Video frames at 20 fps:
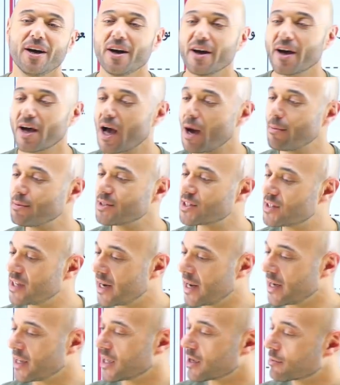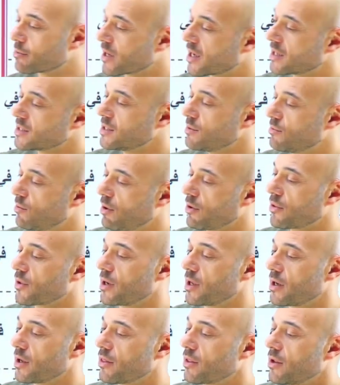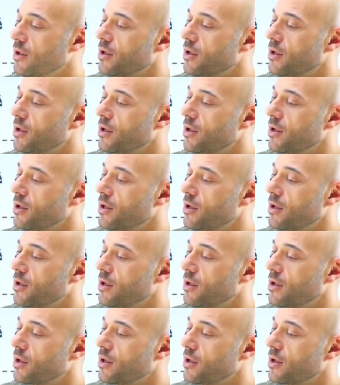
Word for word: خمس دنانير بدي اقسمهم على ثلاث